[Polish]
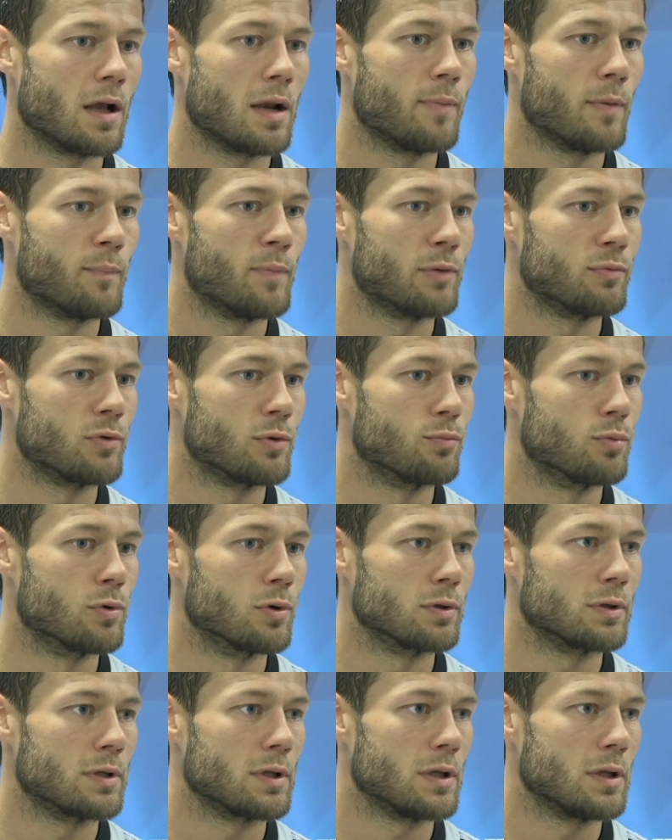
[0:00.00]
ale popełnił
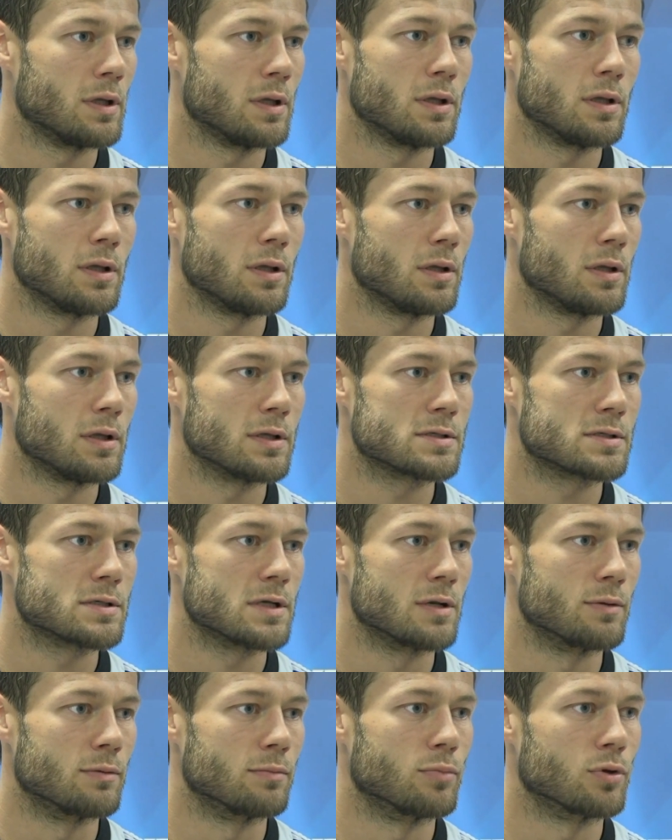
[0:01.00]
błąd i, i, i nie
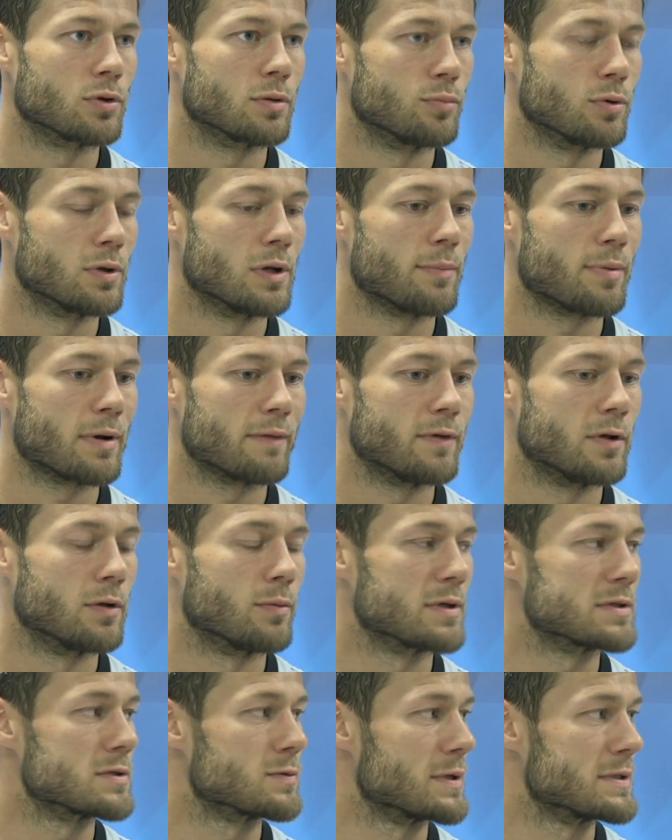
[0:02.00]
strzelił, bo to była naprawdę
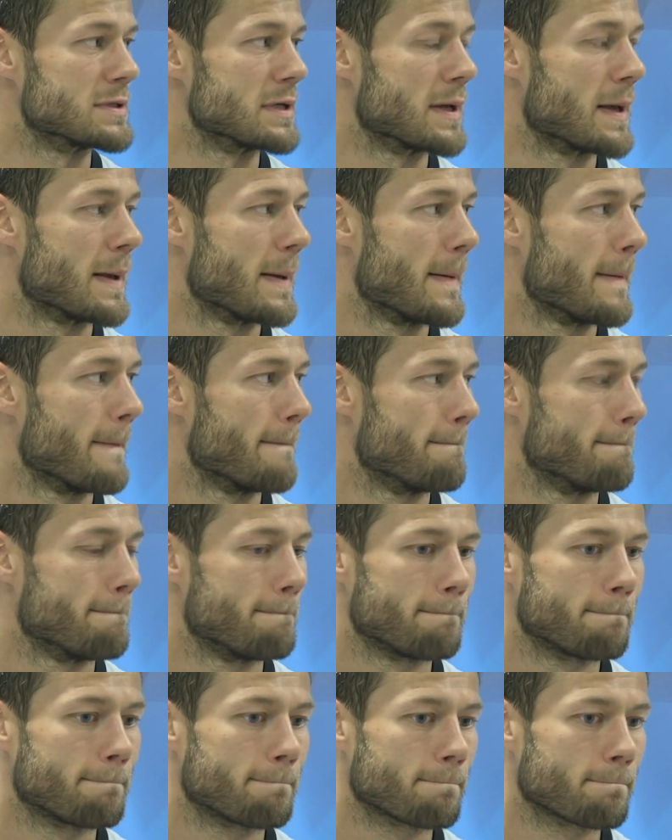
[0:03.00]
dobra sytuacja.
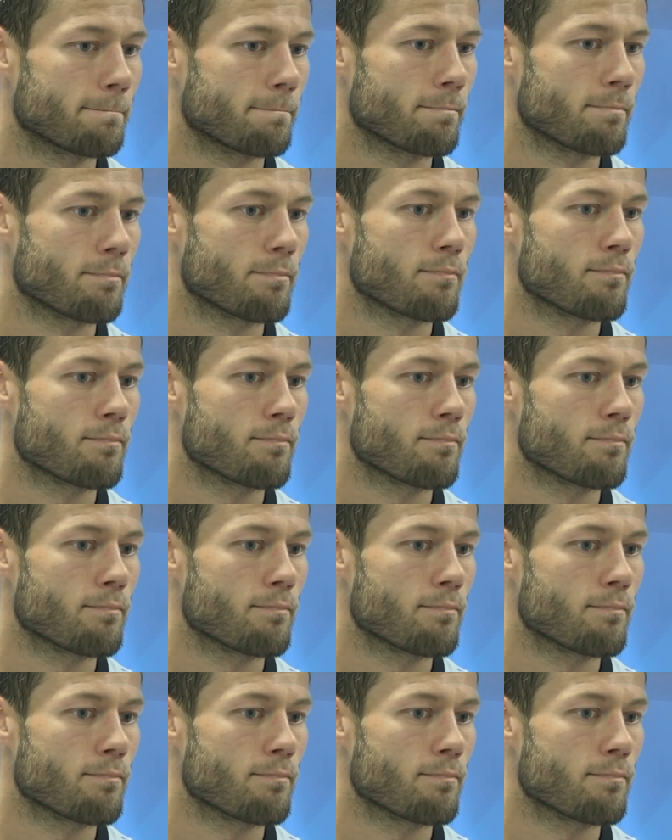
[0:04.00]
Przed wami jeszcze